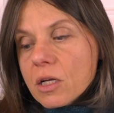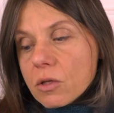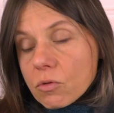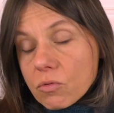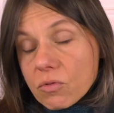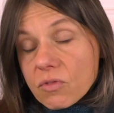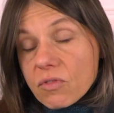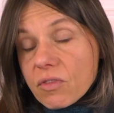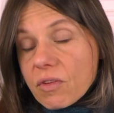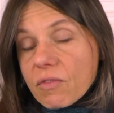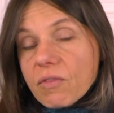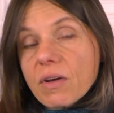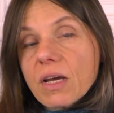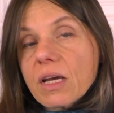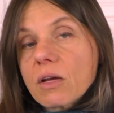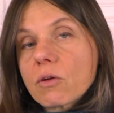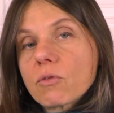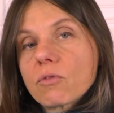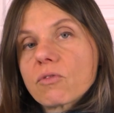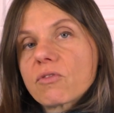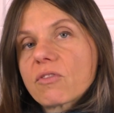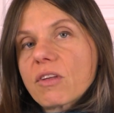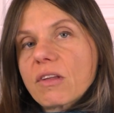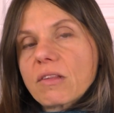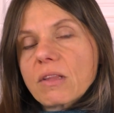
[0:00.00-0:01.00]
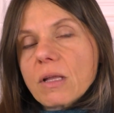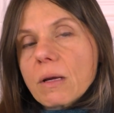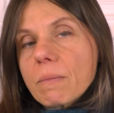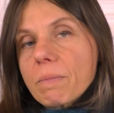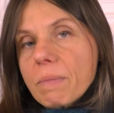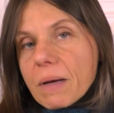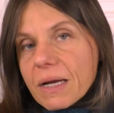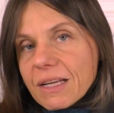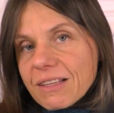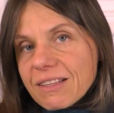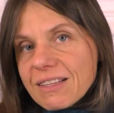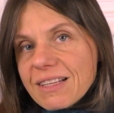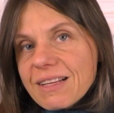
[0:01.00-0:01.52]
Donc c'est vrai que cet
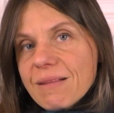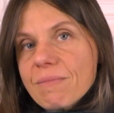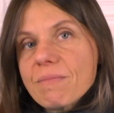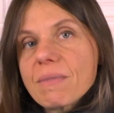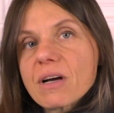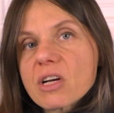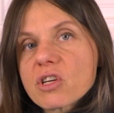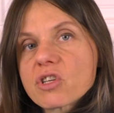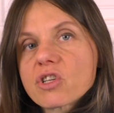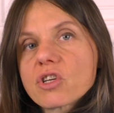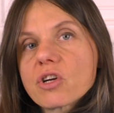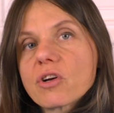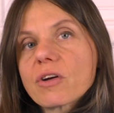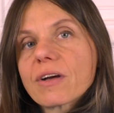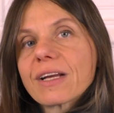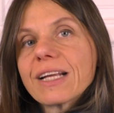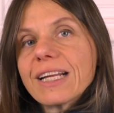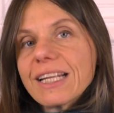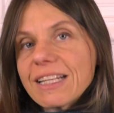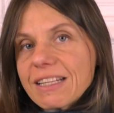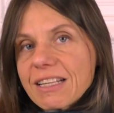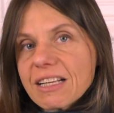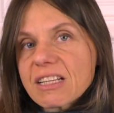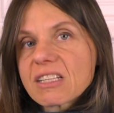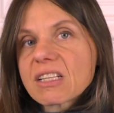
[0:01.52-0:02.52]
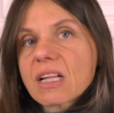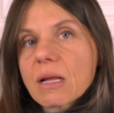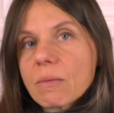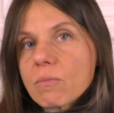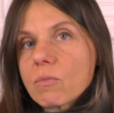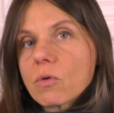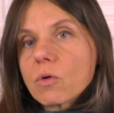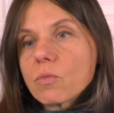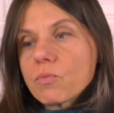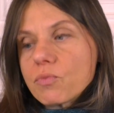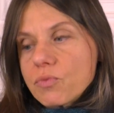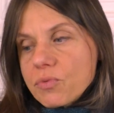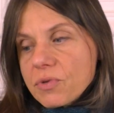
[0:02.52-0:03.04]
impact, il est majeur, il est
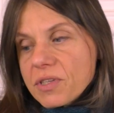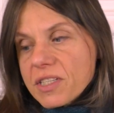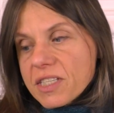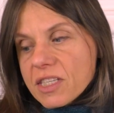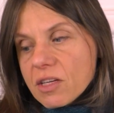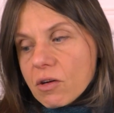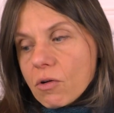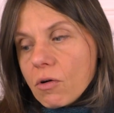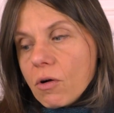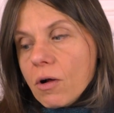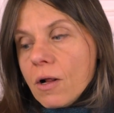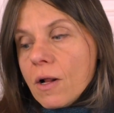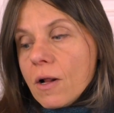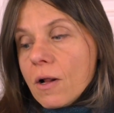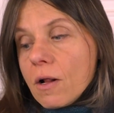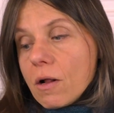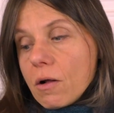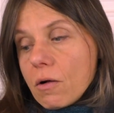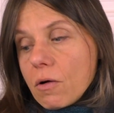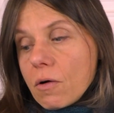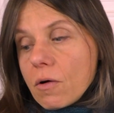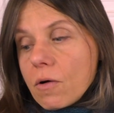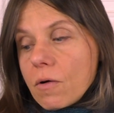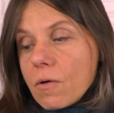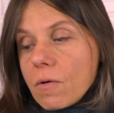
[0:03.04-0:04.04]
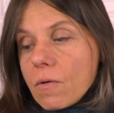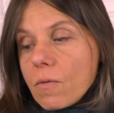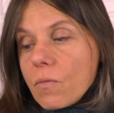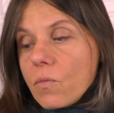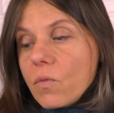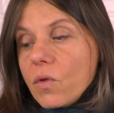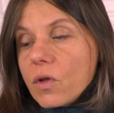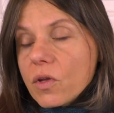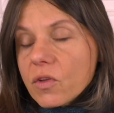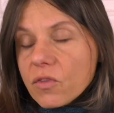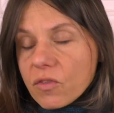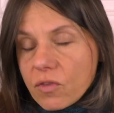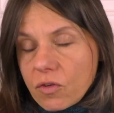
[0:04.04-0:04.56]
extrêmement puissant, euh,
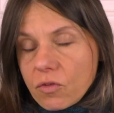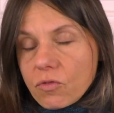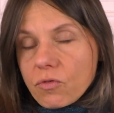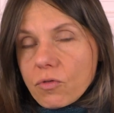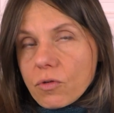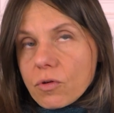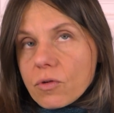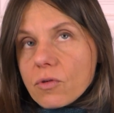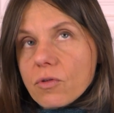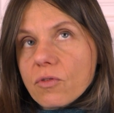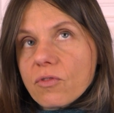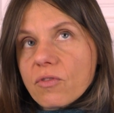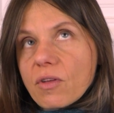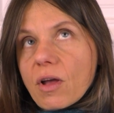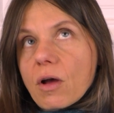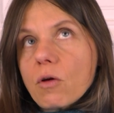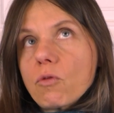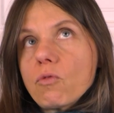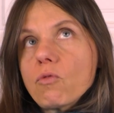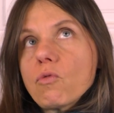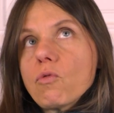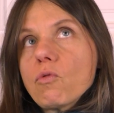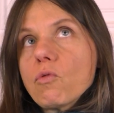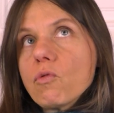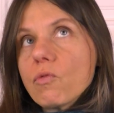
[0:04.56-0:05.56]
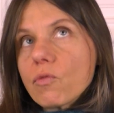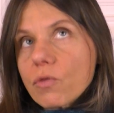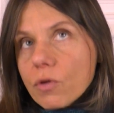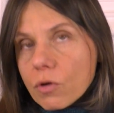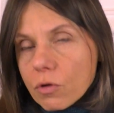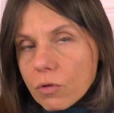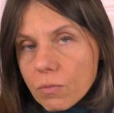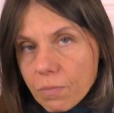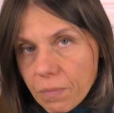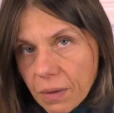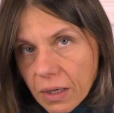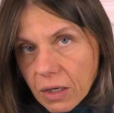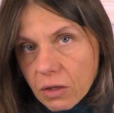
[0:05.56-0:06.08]
et c'est sûr que ça ouvre
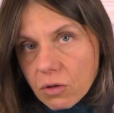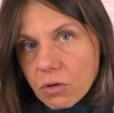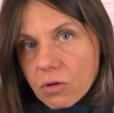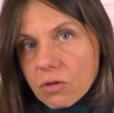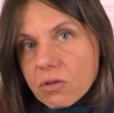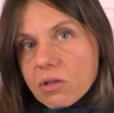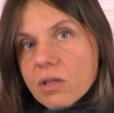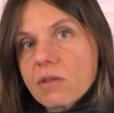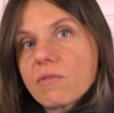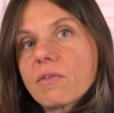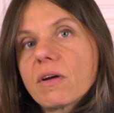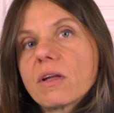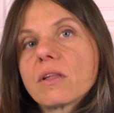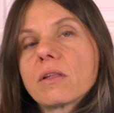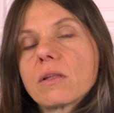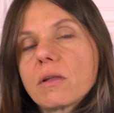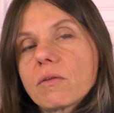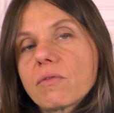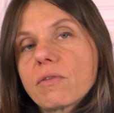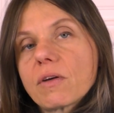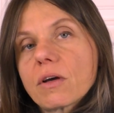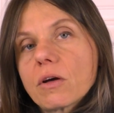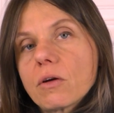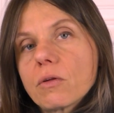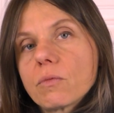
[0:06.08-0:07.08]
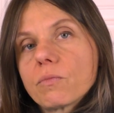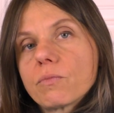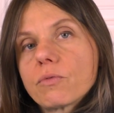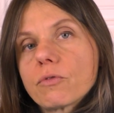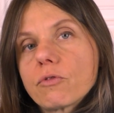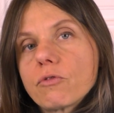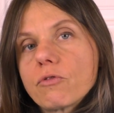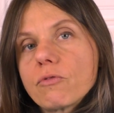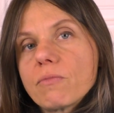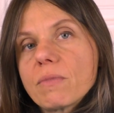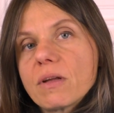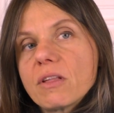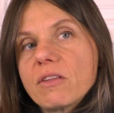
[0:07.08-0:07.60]
une période qui va être différente
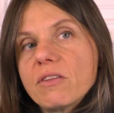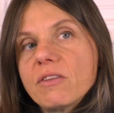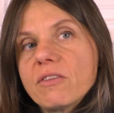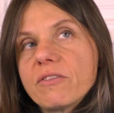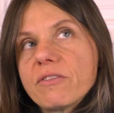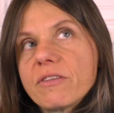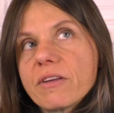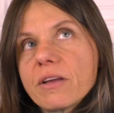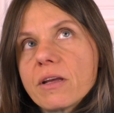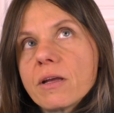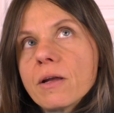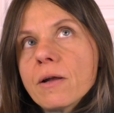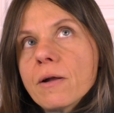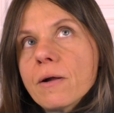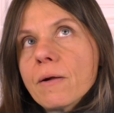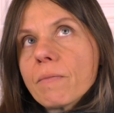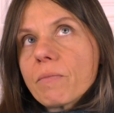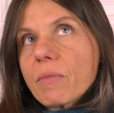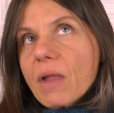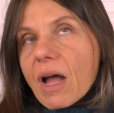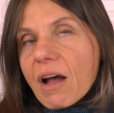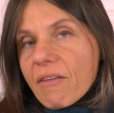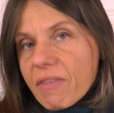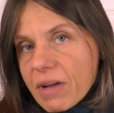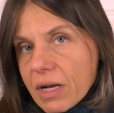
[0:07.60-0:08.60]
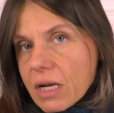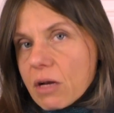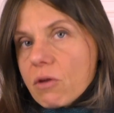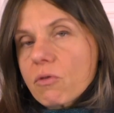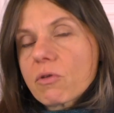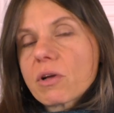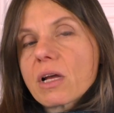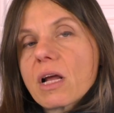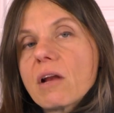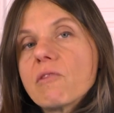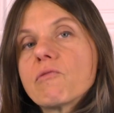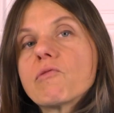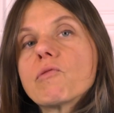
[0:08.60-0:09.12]
pour l'humanité, avec
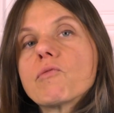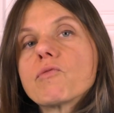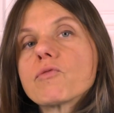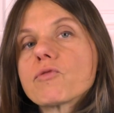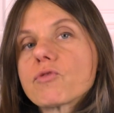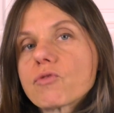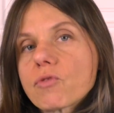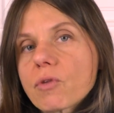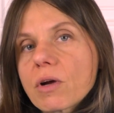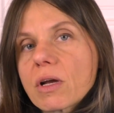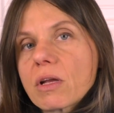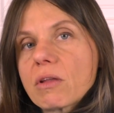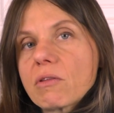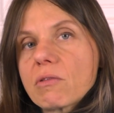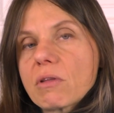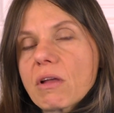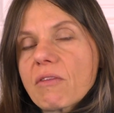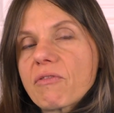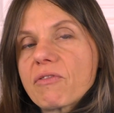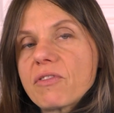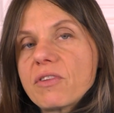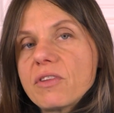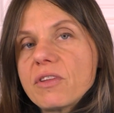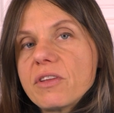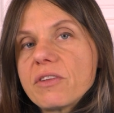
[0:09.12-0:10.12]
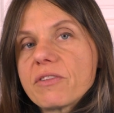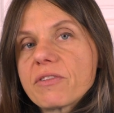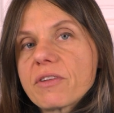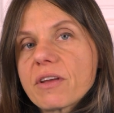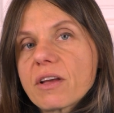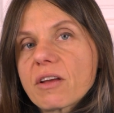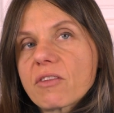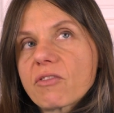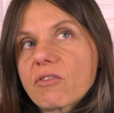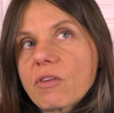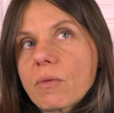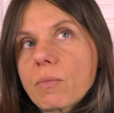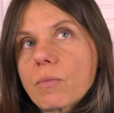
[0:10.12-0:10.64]
laquelle vous, vous aurez une
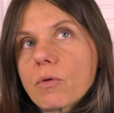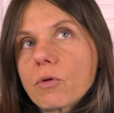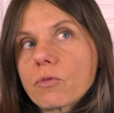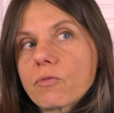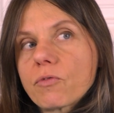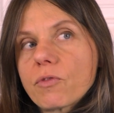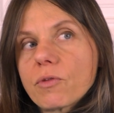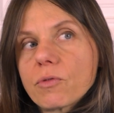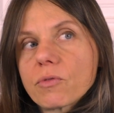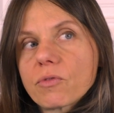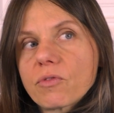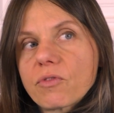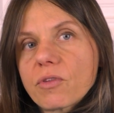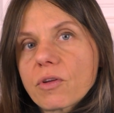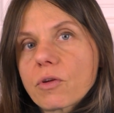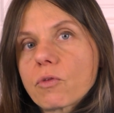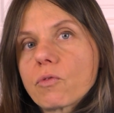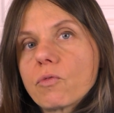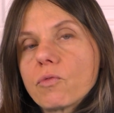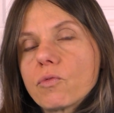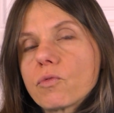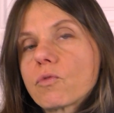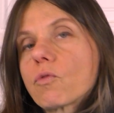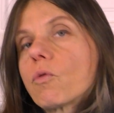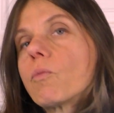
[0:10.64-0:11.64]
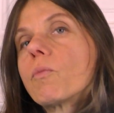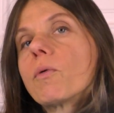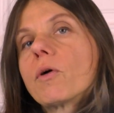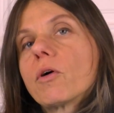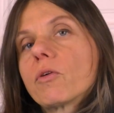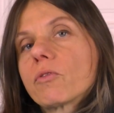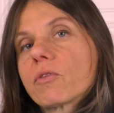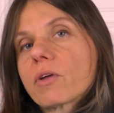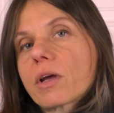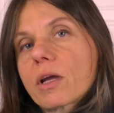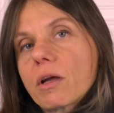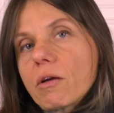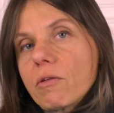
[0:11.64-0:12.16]
affinité assez profonde, c'est que vous
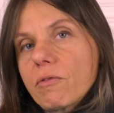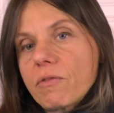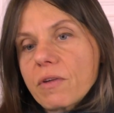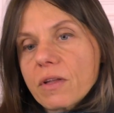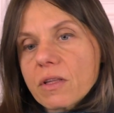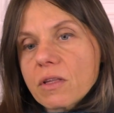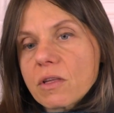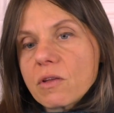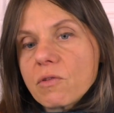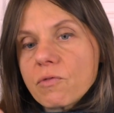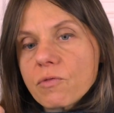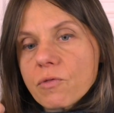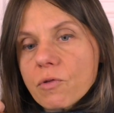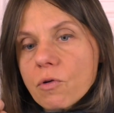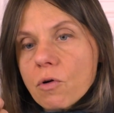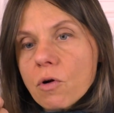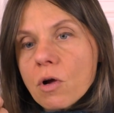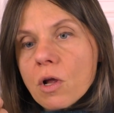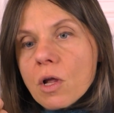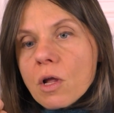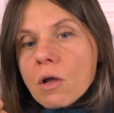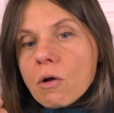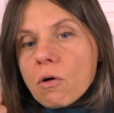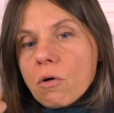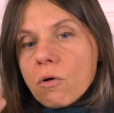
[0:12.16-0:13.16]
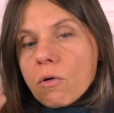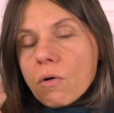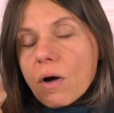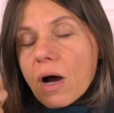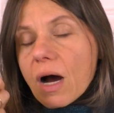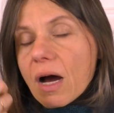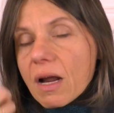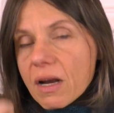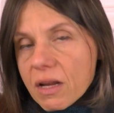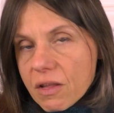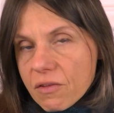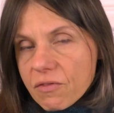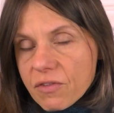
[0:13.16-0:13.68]
comprendrez en fait qu'il faut euh,
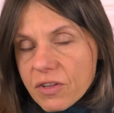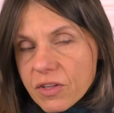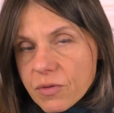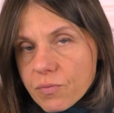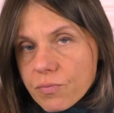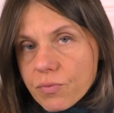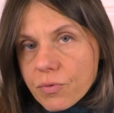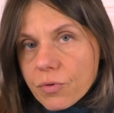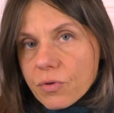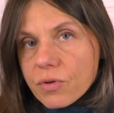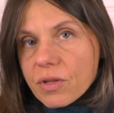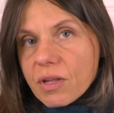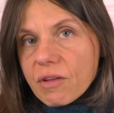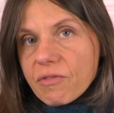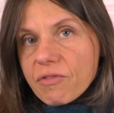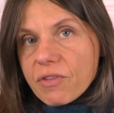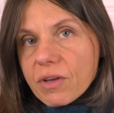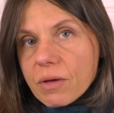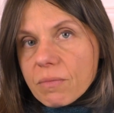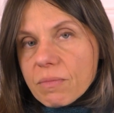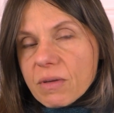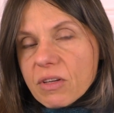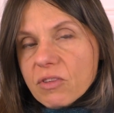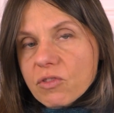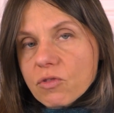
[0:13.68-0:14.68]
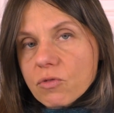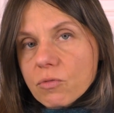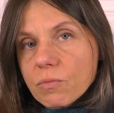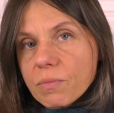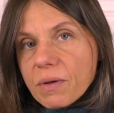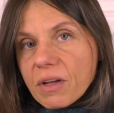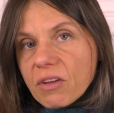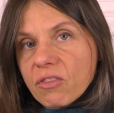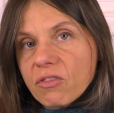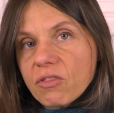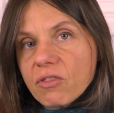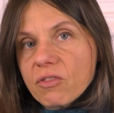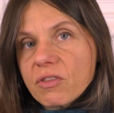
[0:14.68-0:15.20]
aller vite pour une affirmation
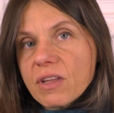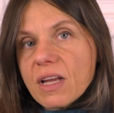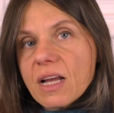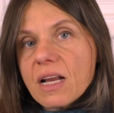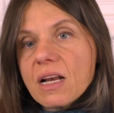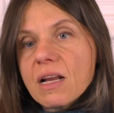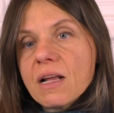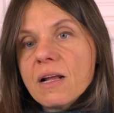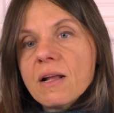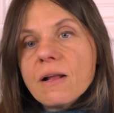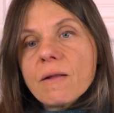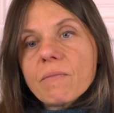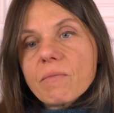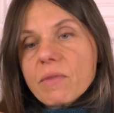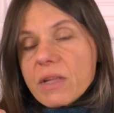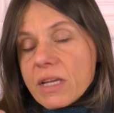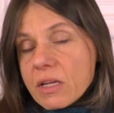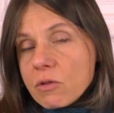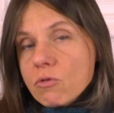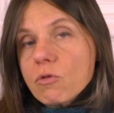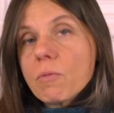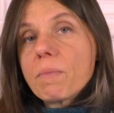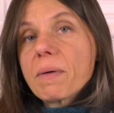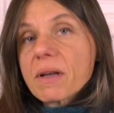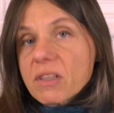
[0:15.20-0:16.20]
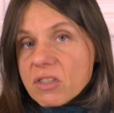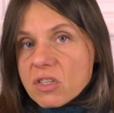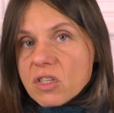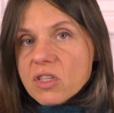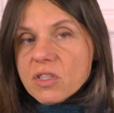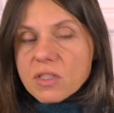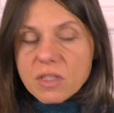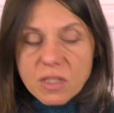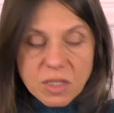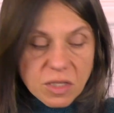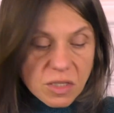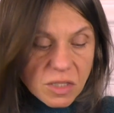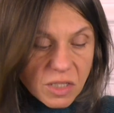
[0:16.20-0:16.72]
personnelle et ne pas se
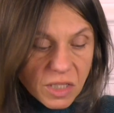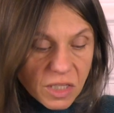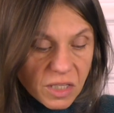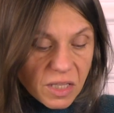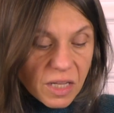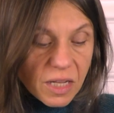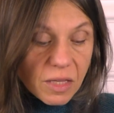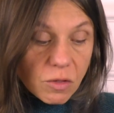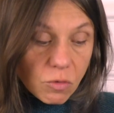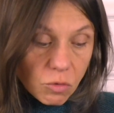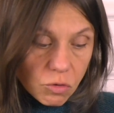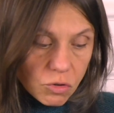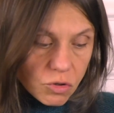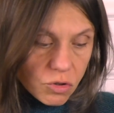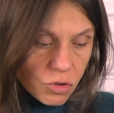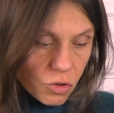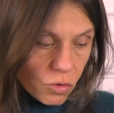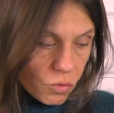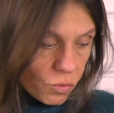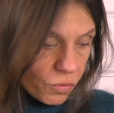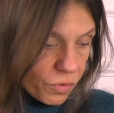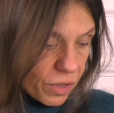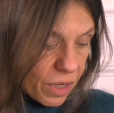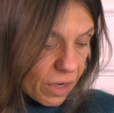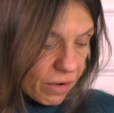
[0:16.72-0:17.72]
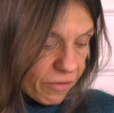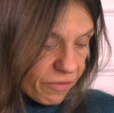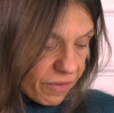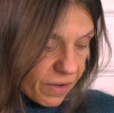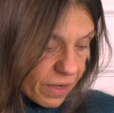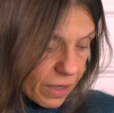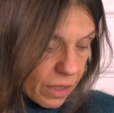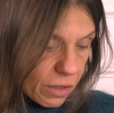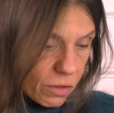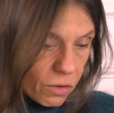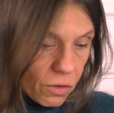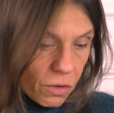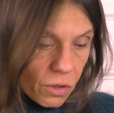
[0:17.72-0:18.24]
laisser dicter donc ce qu'on a à
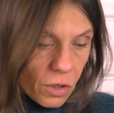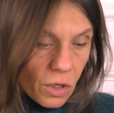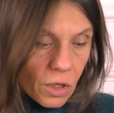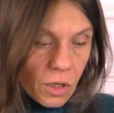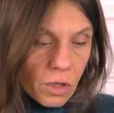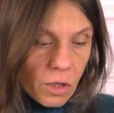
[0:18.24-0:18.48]
faire. Alors